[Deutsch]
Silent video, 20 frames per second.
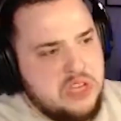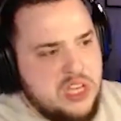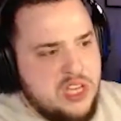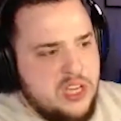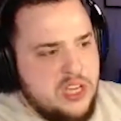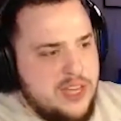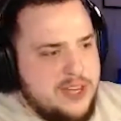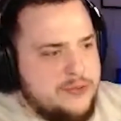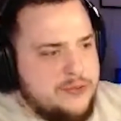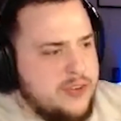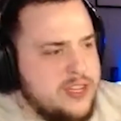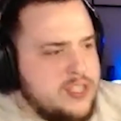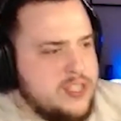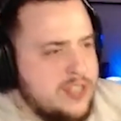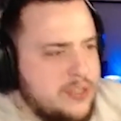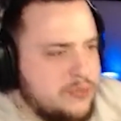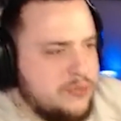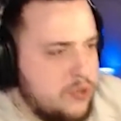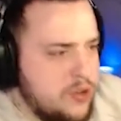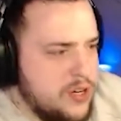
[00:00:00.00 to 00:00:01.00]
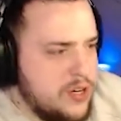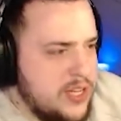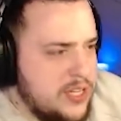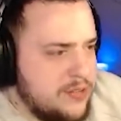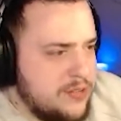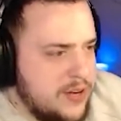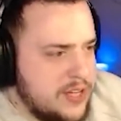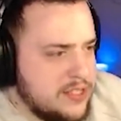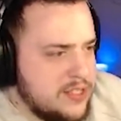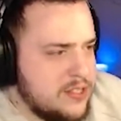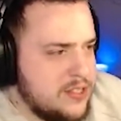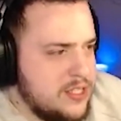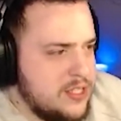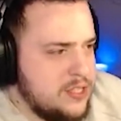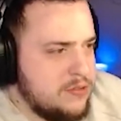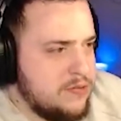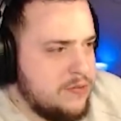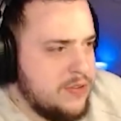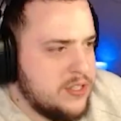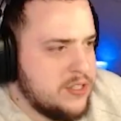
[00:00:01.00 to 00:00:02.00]
Ich will es nicht, Freunde. Ich weiß es nicht. Wir
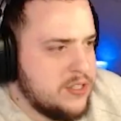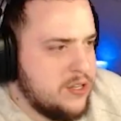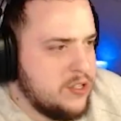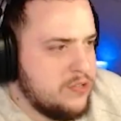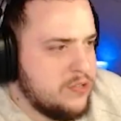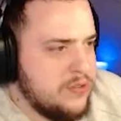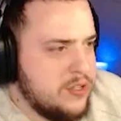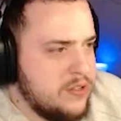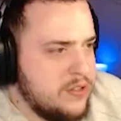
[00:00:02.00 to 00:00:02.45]
werden es rausfinden.